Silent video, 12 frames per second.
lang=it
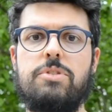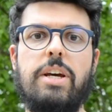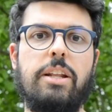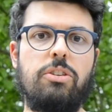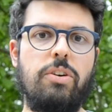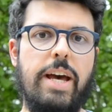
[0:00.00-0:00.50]

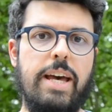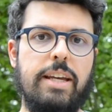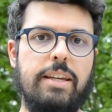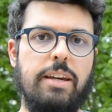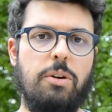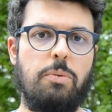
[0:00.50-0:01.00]
Certo è
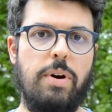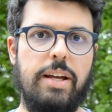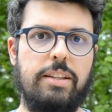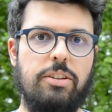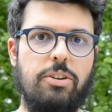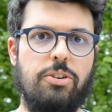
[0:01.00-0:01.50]
che
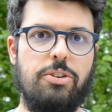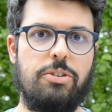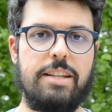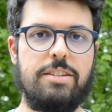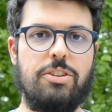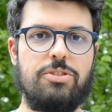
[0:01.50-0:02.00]
quando
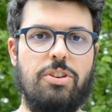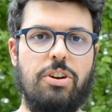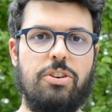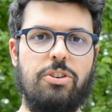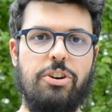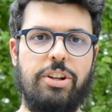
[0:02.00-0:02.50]
se ne sono
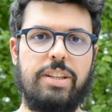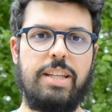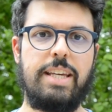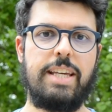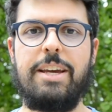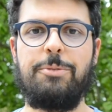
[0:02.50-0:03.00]

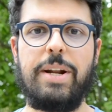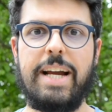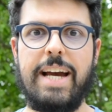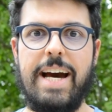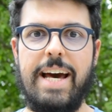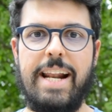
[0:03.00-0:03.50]
accorti è una
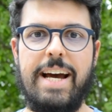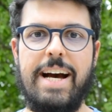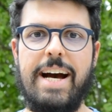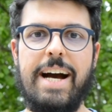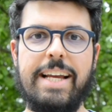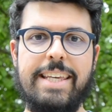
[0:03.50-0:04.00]
gara
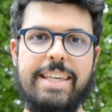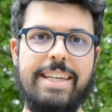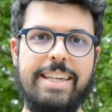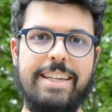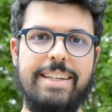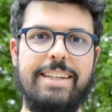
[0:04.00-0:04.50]
a
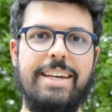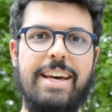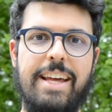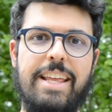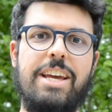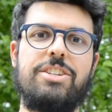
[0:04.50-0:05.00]
chi
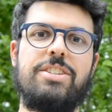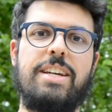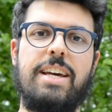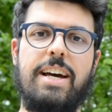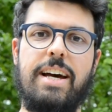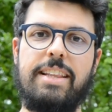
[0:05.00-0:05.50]

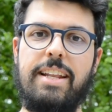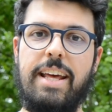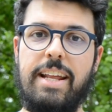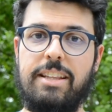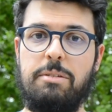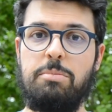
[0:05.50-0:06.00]
riesce a
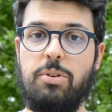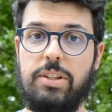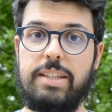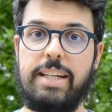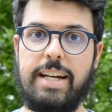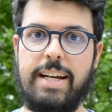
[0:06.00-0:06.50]
tenerti più
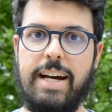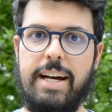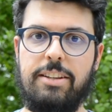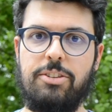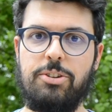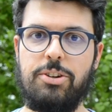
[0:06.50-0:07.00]

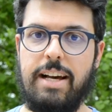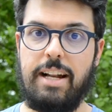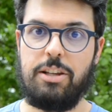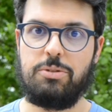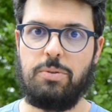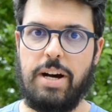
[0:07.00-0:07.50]
attaccato alla
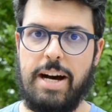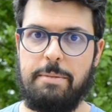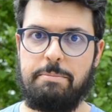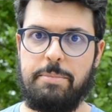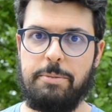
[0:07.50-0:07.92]
sua app.